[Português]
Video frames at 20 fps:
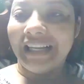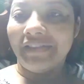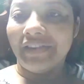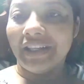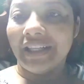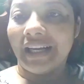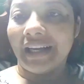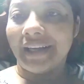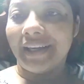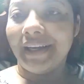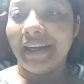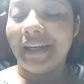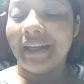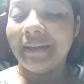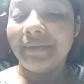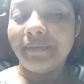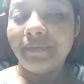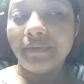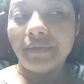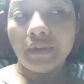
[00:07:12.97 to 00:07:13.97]
levantar
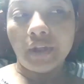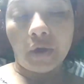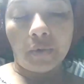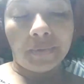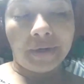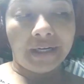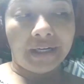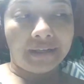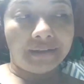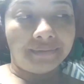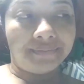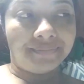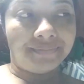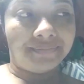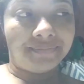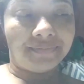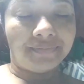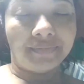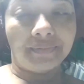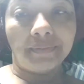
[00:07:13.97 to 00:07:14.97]
aqui, dar uma
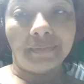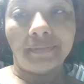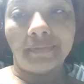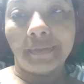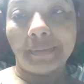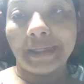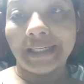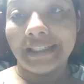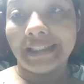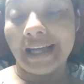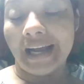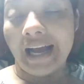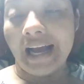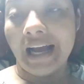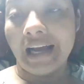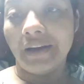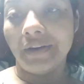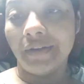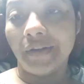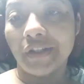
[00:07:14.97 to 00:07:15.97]

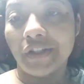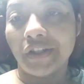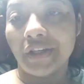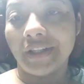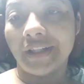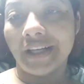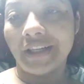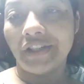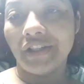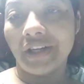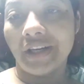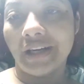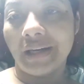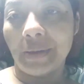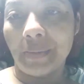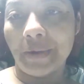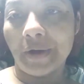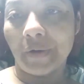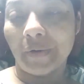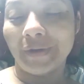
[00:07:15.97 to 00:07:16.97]
massagem, dar uma ajeitadinha lá
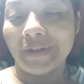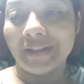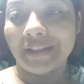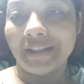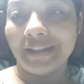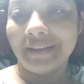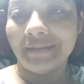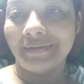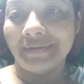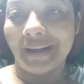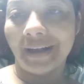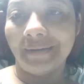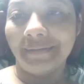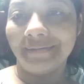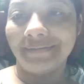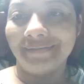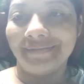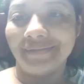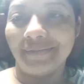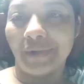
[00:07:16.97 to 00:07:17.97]
na minha cozinha, tá?
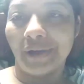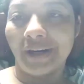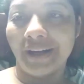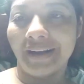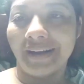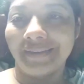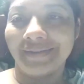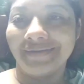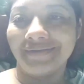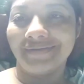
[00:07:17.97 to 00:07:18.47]
Bora lá.